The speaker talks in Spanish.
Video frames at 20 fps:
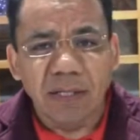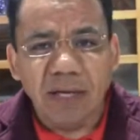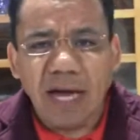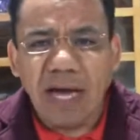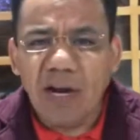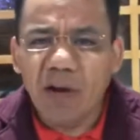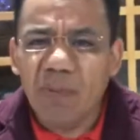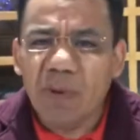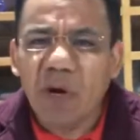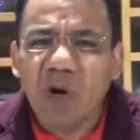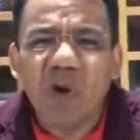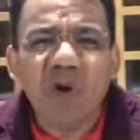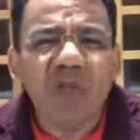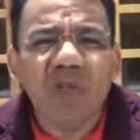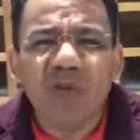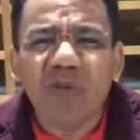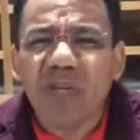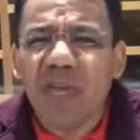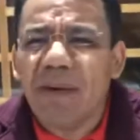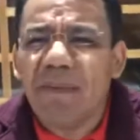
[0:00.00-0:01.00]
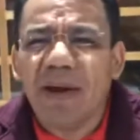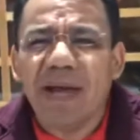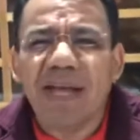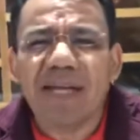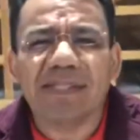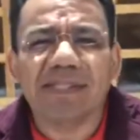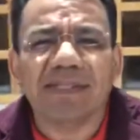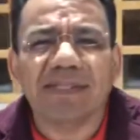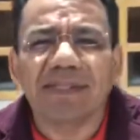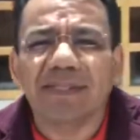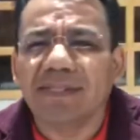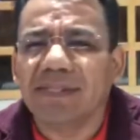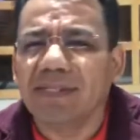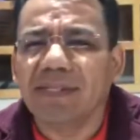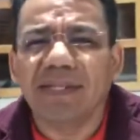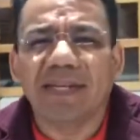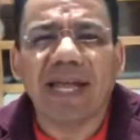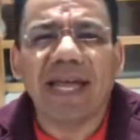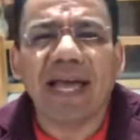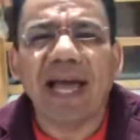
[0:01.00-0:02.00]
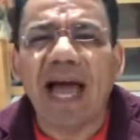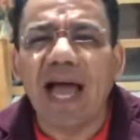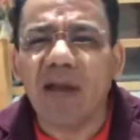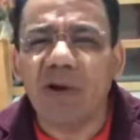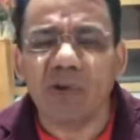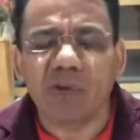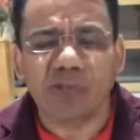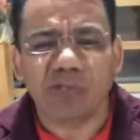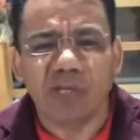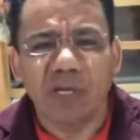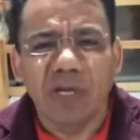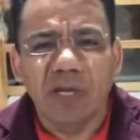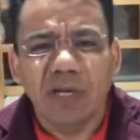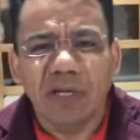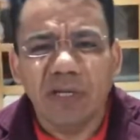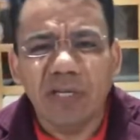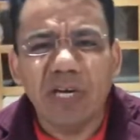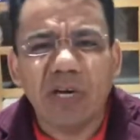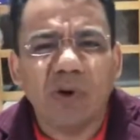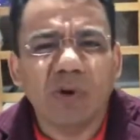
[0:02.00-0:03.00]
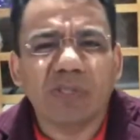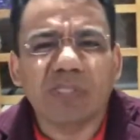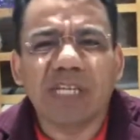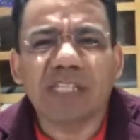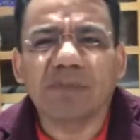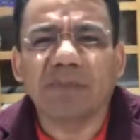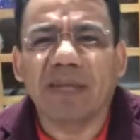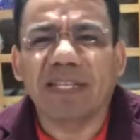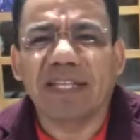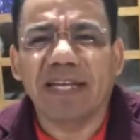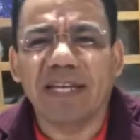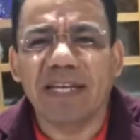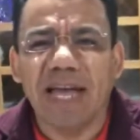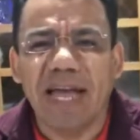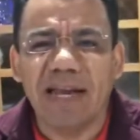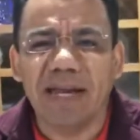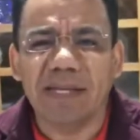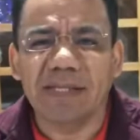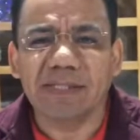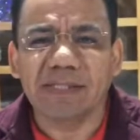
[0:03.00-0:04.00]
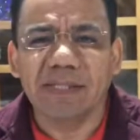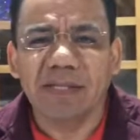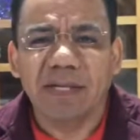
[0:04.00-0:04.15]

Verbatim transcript: A lo mejor no llevarás regalos y cosas materiales.